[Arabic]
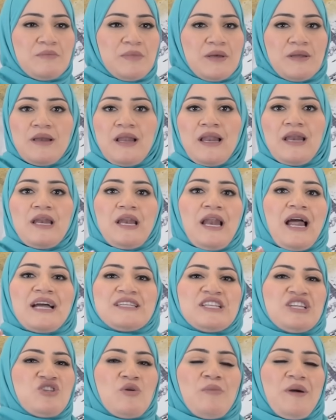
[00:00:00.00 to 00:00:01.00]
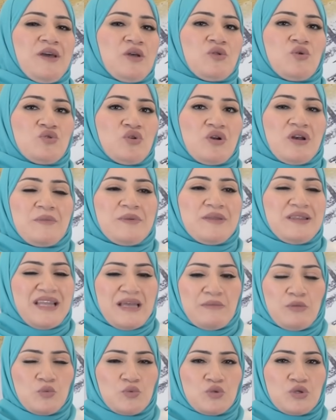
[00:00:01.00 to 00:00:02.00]
الحاجات الطبيعيه يا دكتور اللي
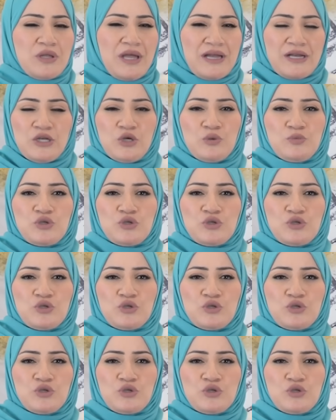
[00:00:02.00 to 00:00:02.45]
بتنامي وبتاكلي